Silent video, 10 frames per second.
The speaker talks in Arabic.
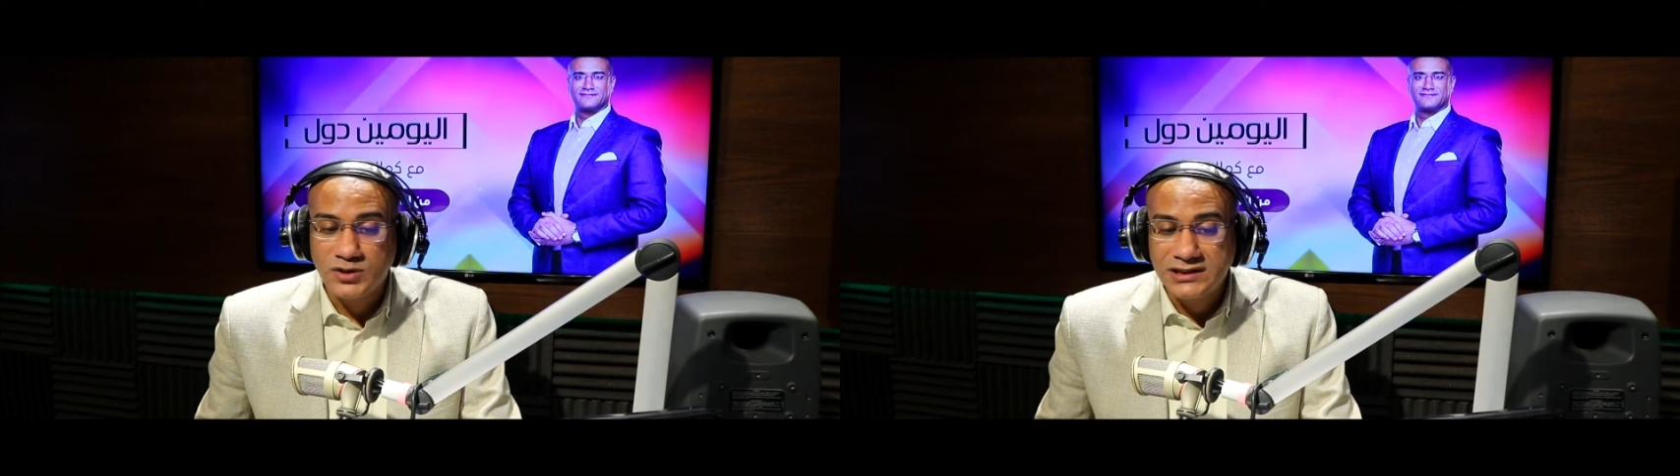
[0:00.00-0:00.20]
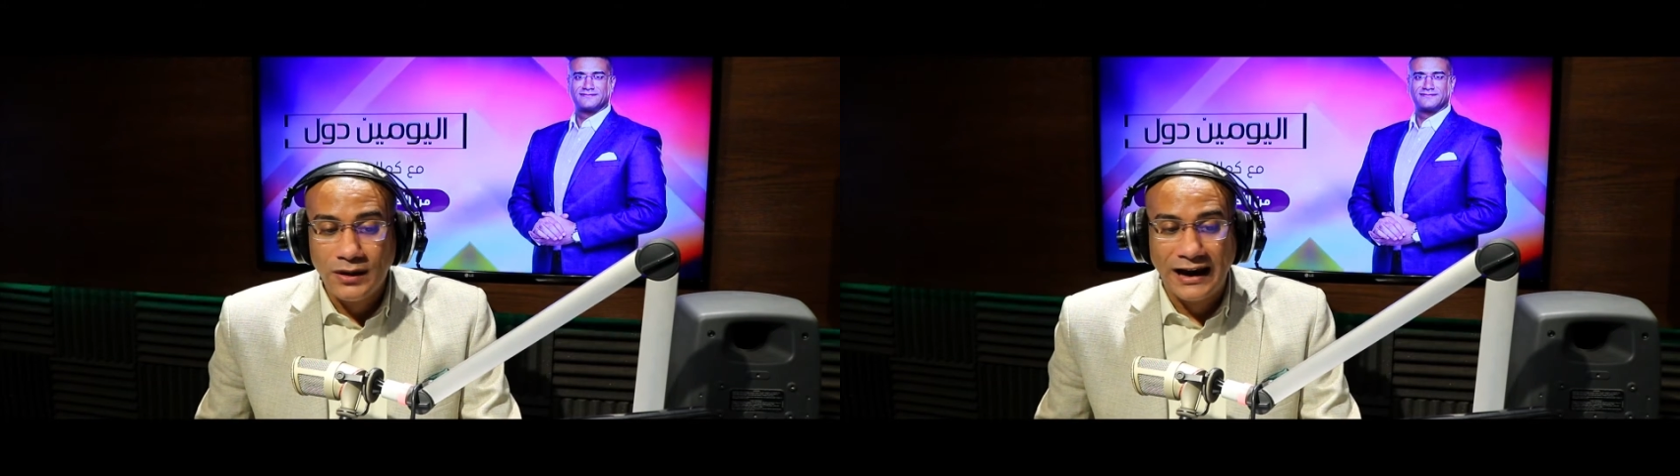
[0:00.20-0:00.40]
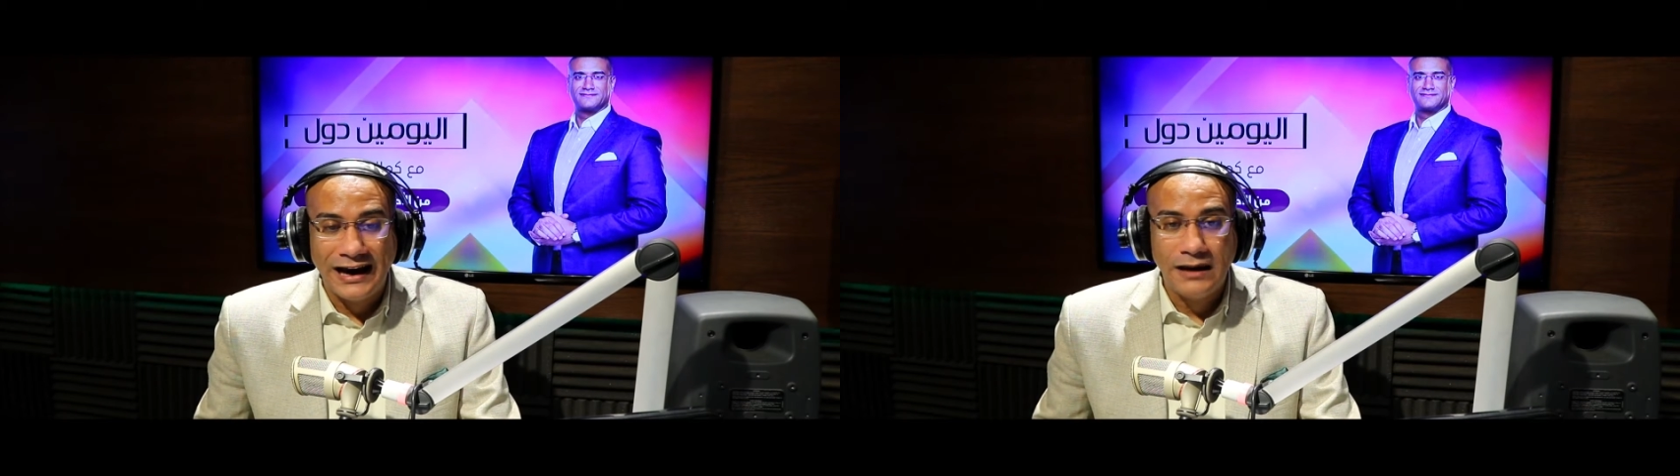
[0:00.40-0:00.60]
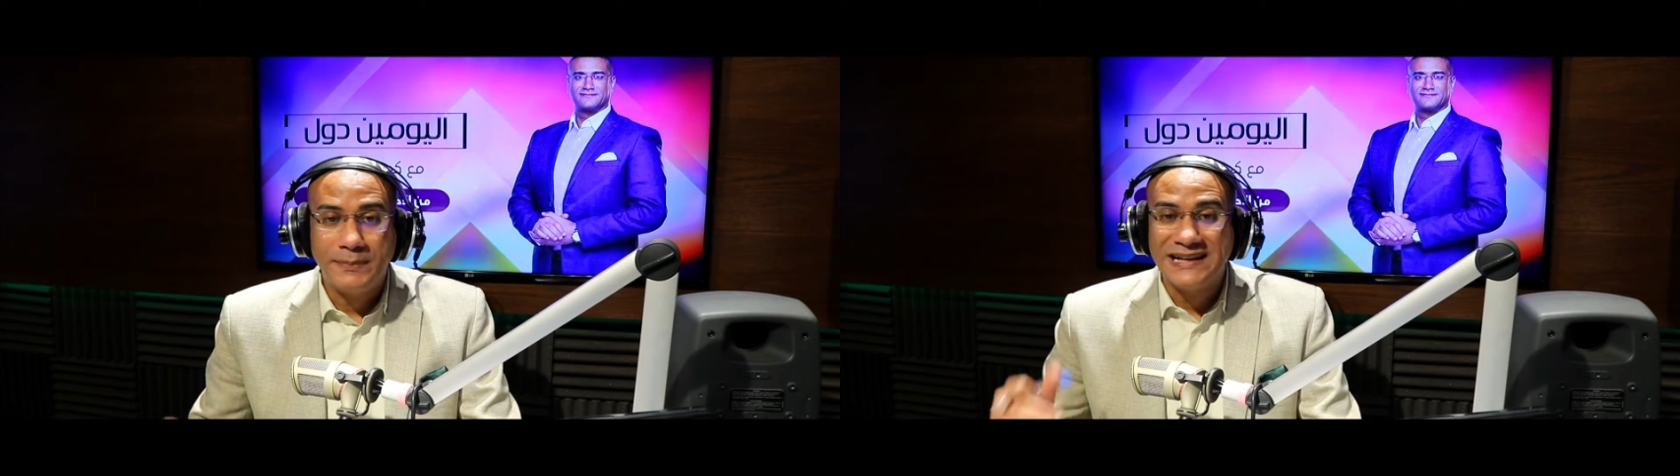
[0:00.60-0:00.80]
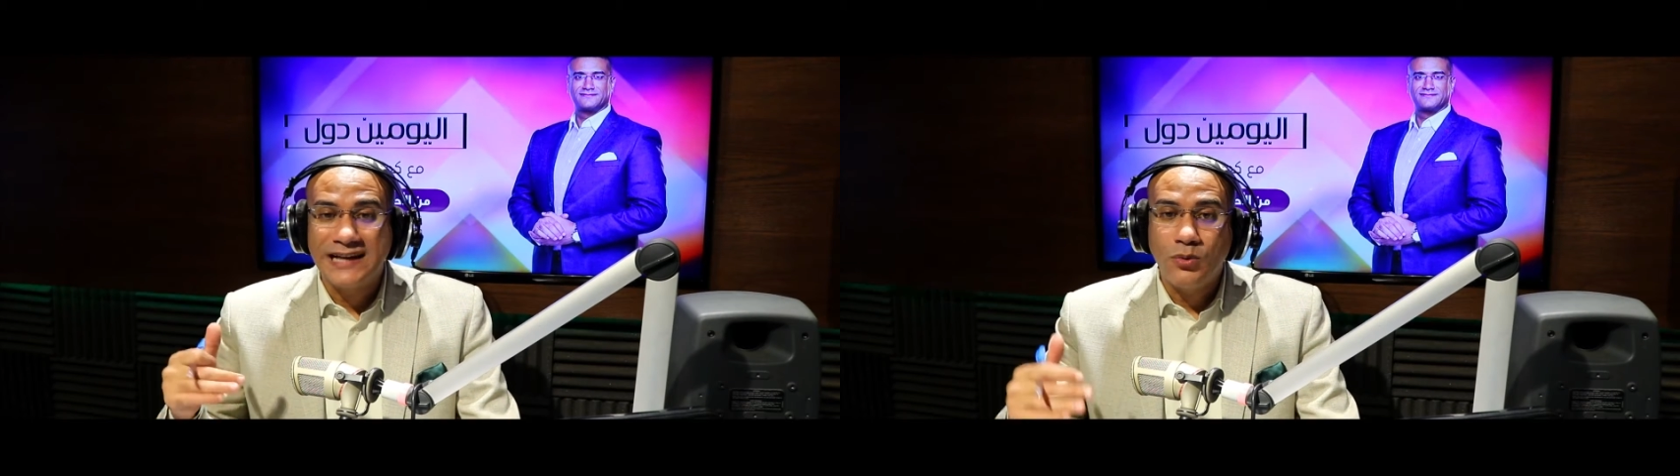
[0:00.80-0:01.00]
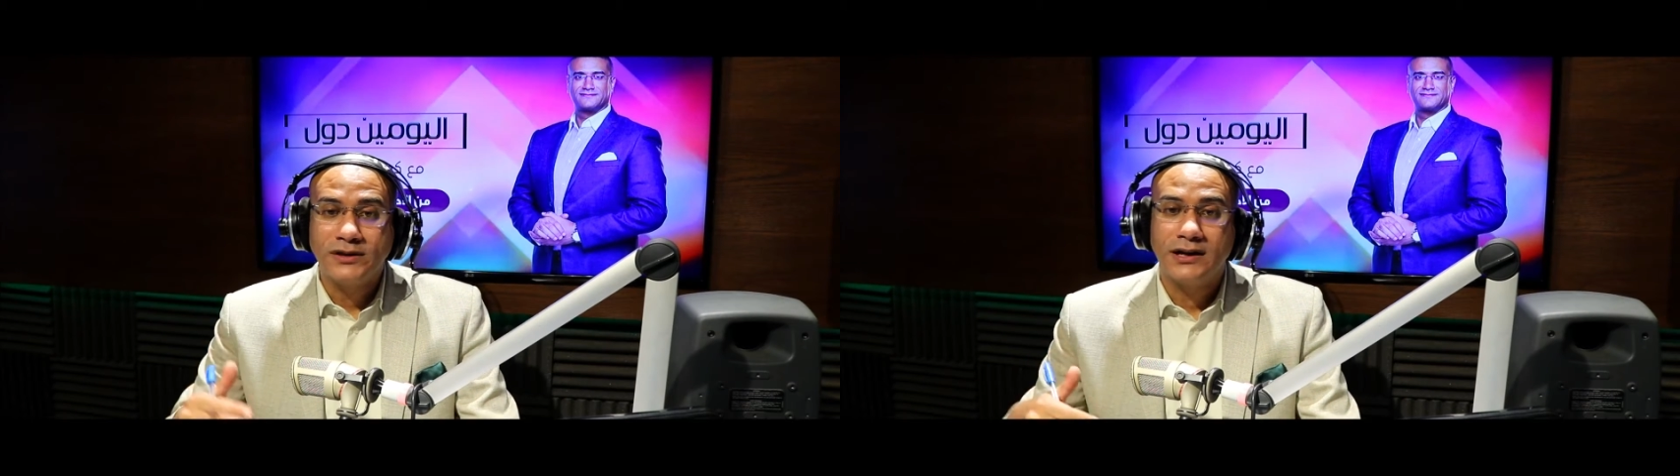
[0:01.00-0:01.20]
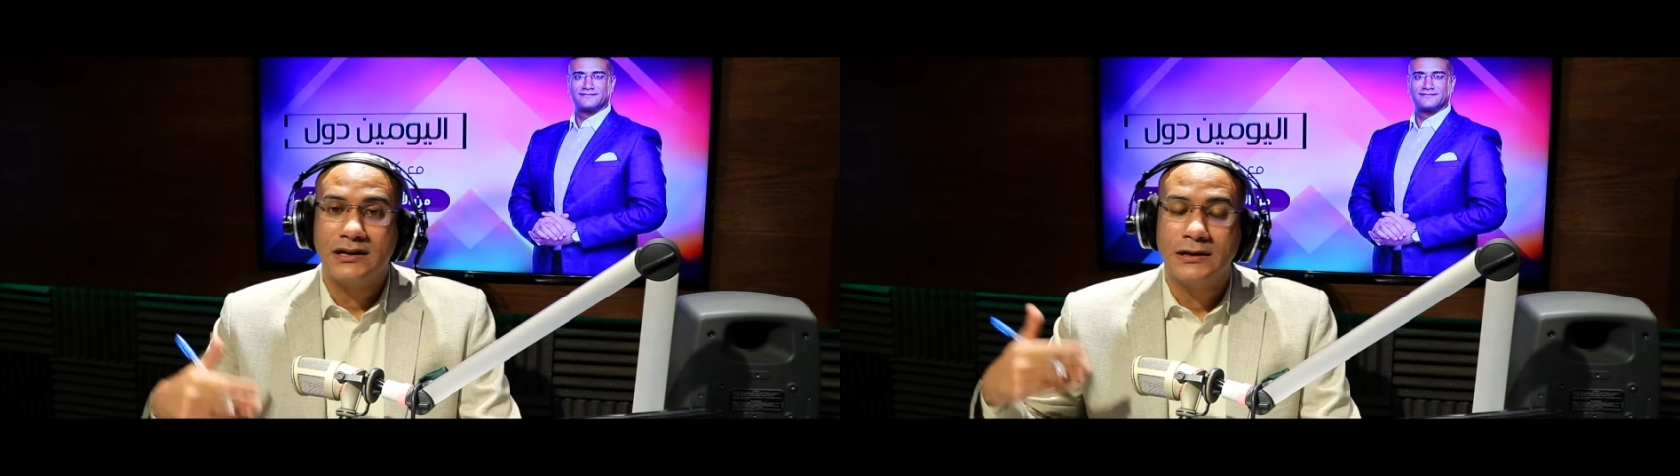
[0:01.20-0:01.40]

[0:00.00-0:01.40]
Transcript: مستوى العالم بيزود